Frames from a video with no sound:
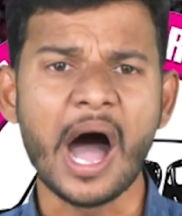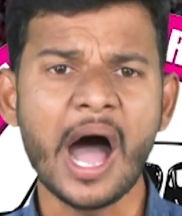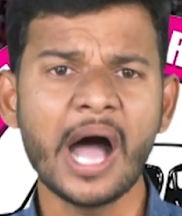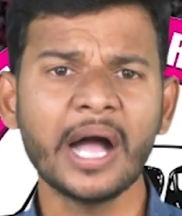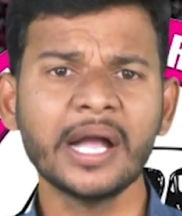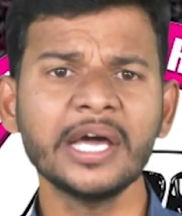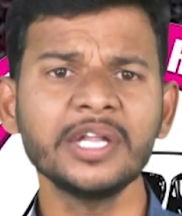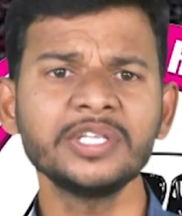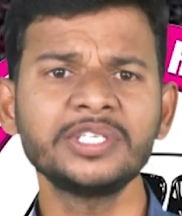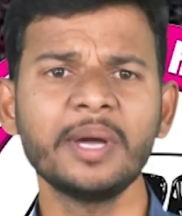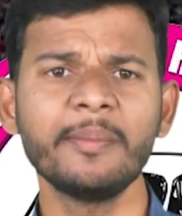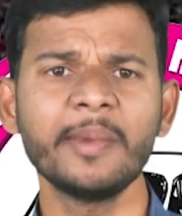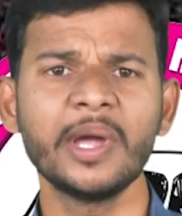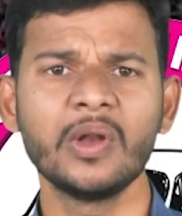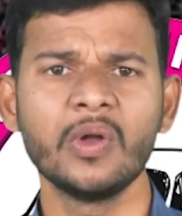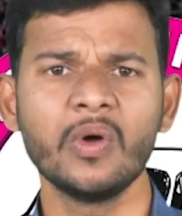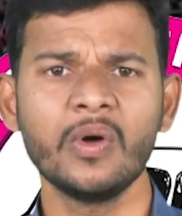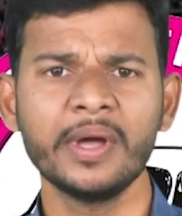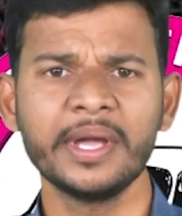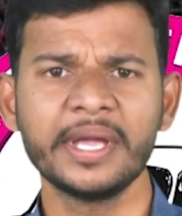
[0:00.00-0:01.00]
ఆఖరి
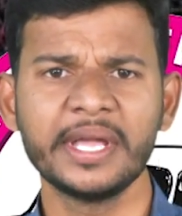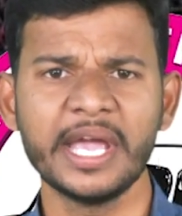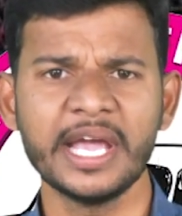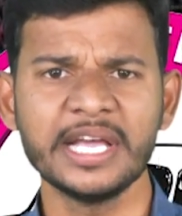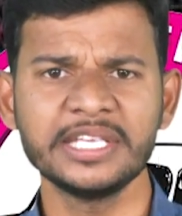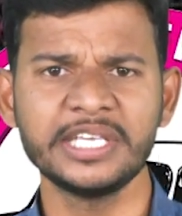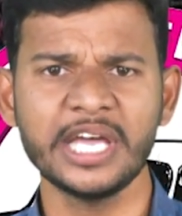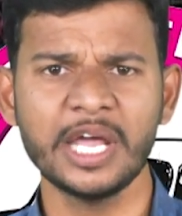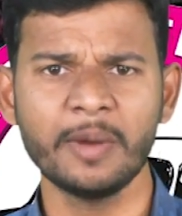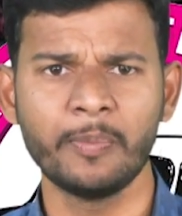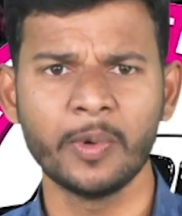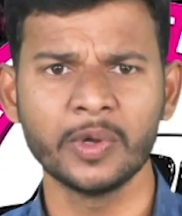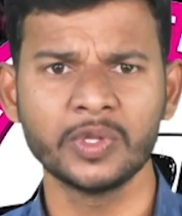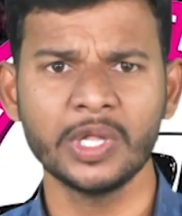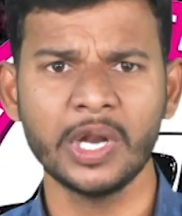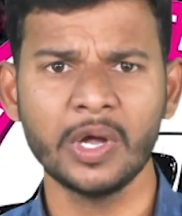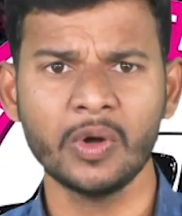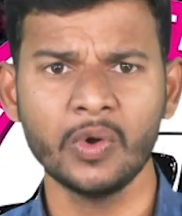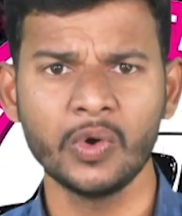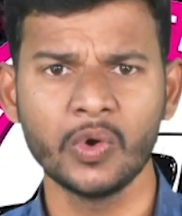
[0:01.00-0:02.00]
సమయంలో కేసీఆర్
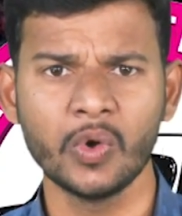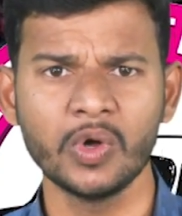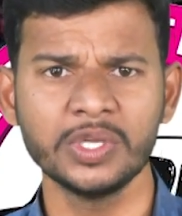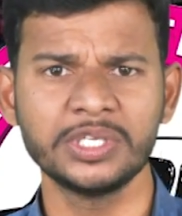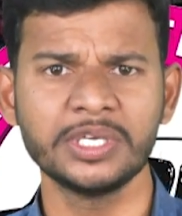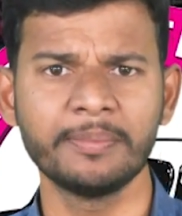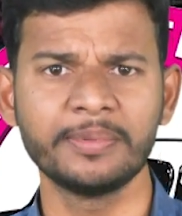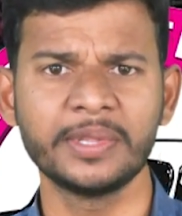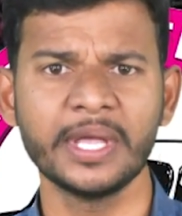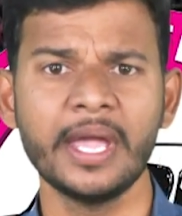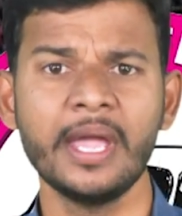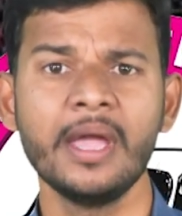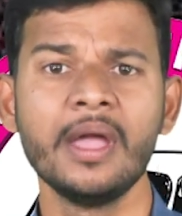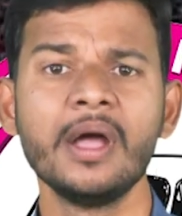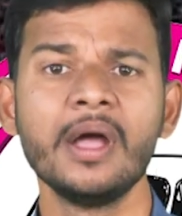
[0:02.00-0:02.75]
పొత్తులకు నో చెప్తే